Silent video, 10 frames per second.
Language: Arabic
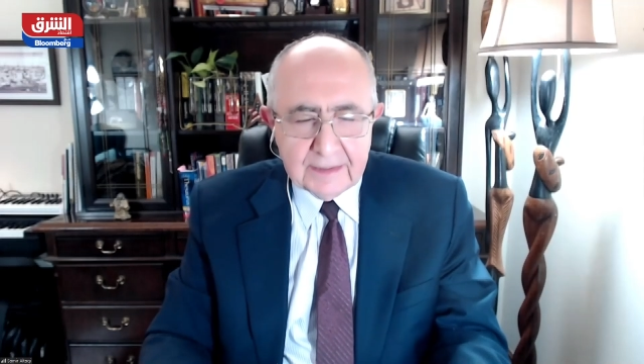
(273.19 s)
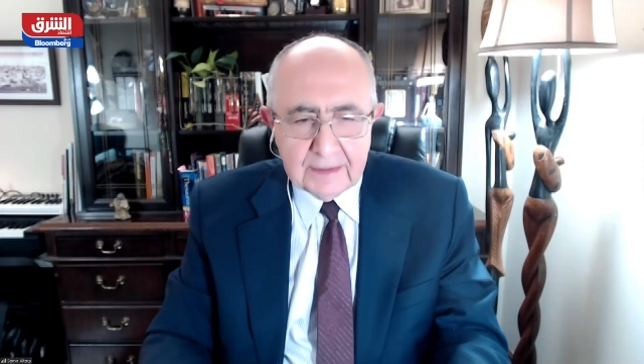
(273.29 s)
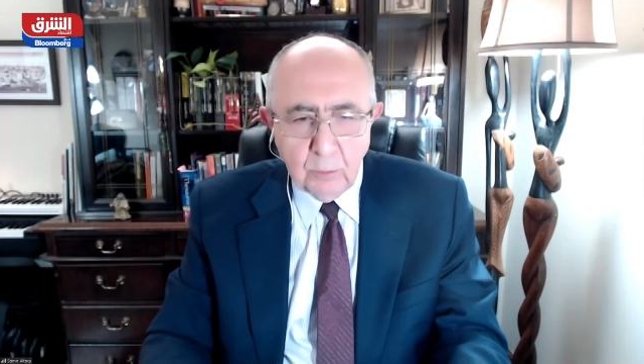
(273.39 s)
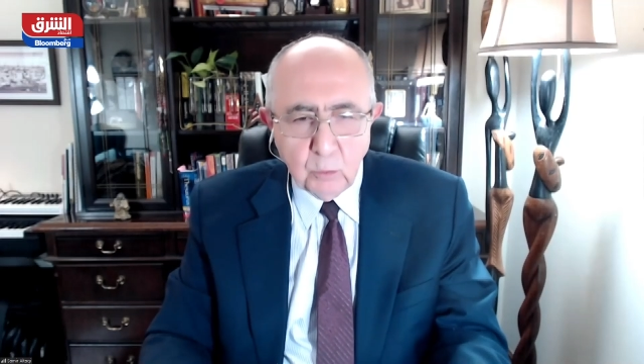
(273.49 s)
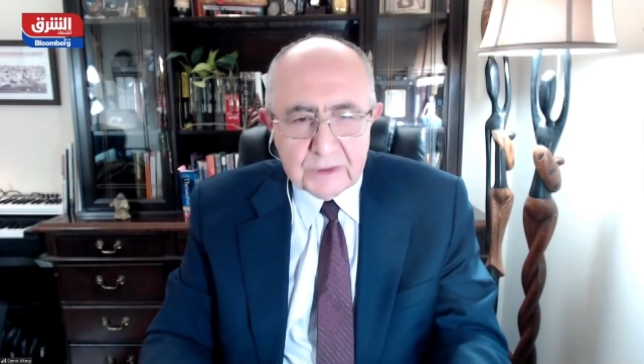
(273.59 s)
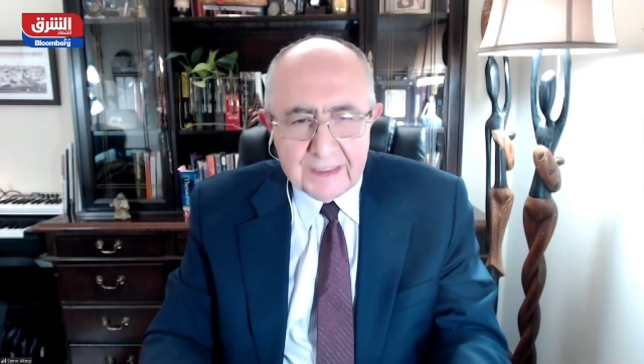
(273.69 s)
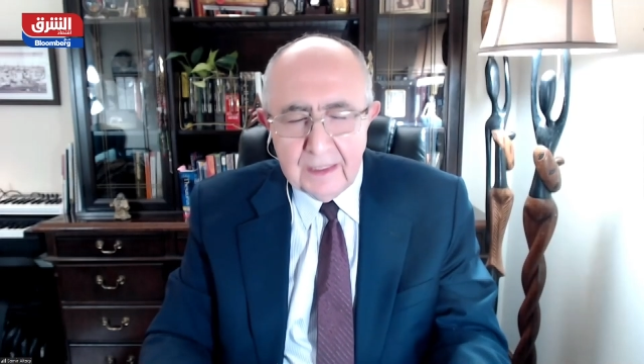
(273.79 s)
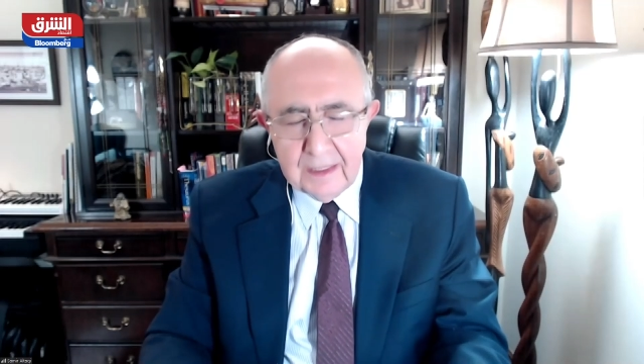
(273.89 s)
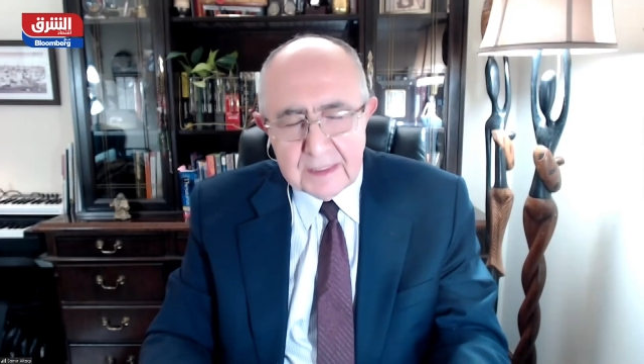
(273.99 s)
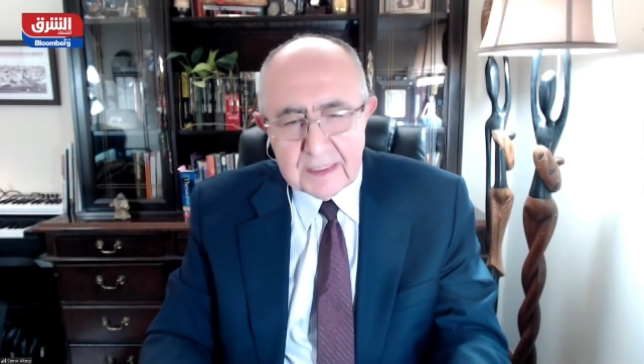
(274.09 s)

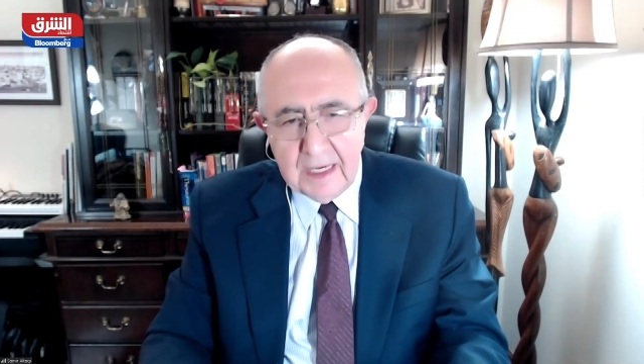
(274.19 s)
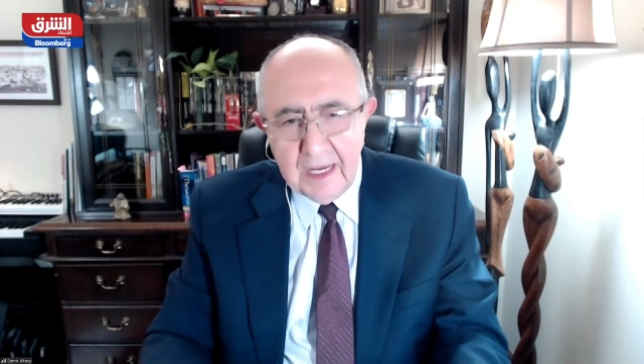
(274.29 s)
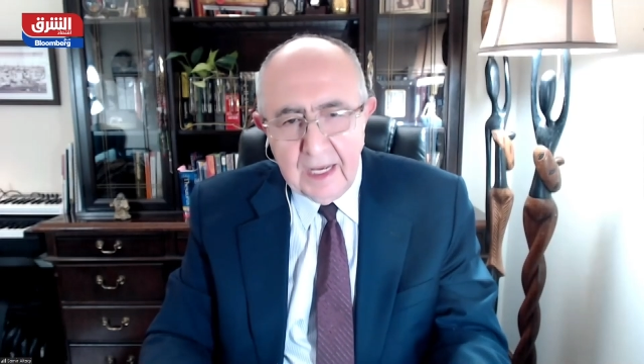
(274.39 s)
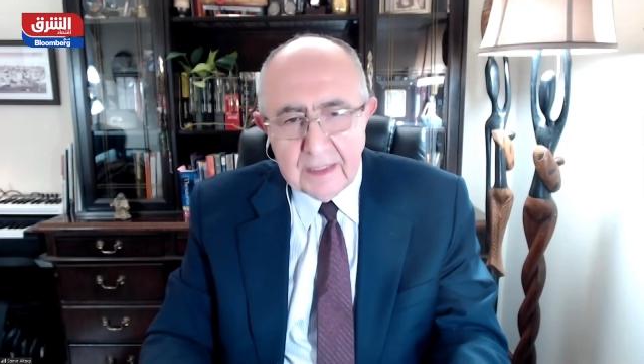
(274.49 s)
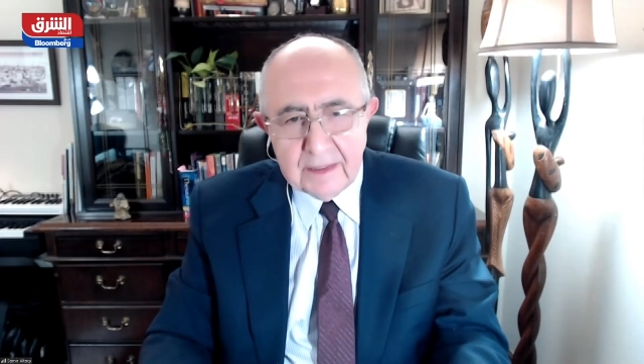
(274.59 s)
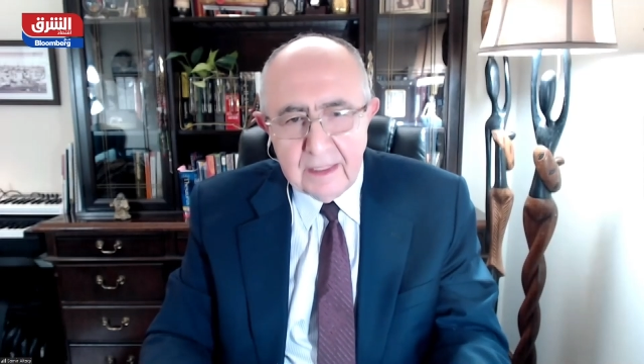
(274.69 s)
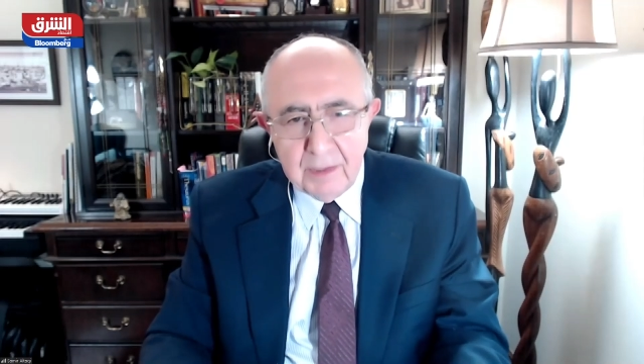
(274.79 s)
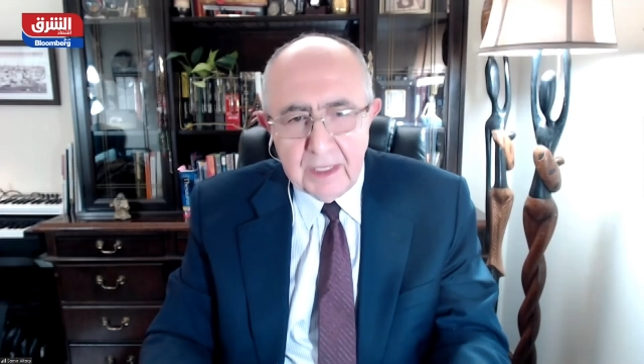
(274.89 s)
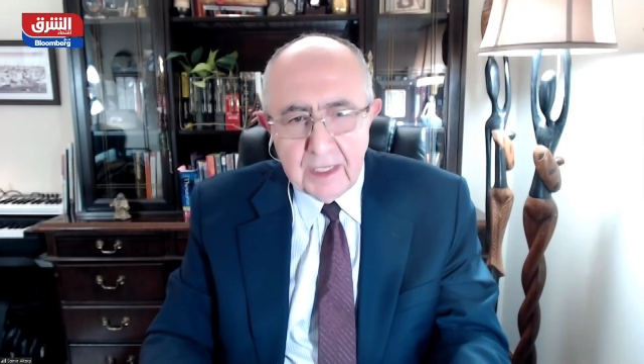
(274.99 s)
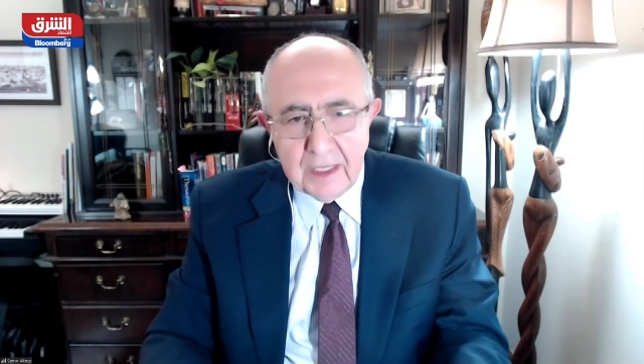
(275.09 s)
توطين الصناعات
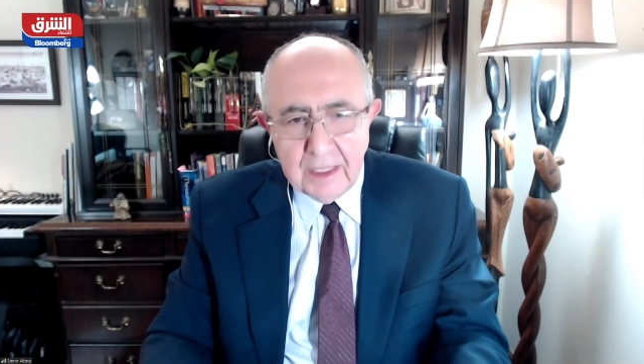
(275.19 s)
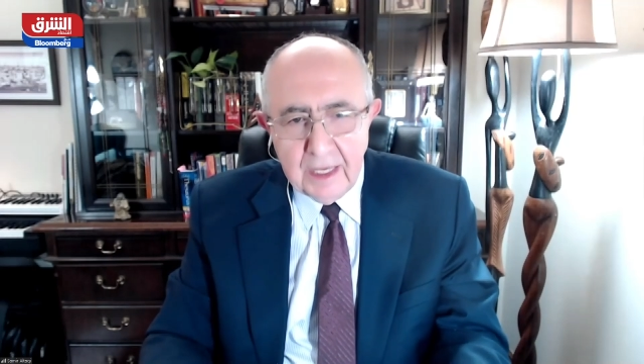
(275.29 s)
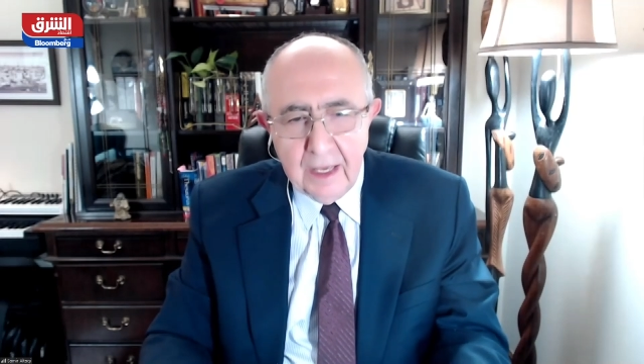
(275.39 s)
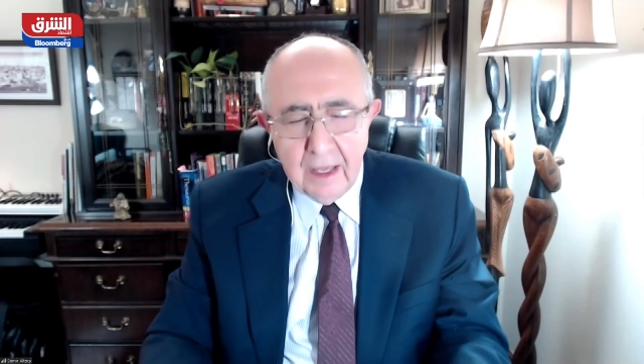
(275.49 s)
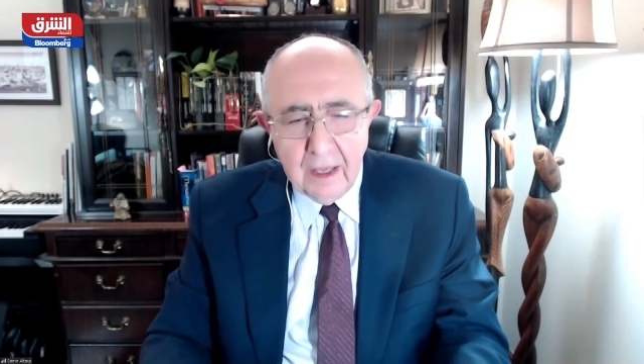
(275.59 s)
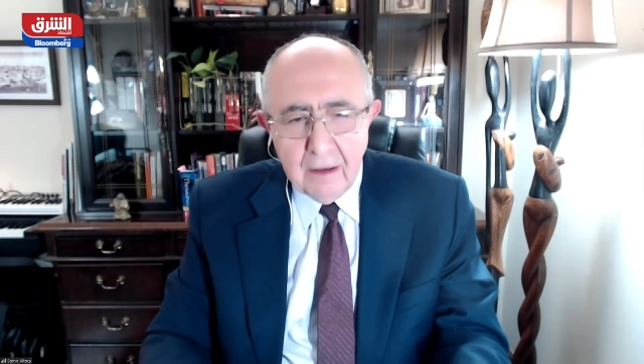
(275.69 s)
الأمريكية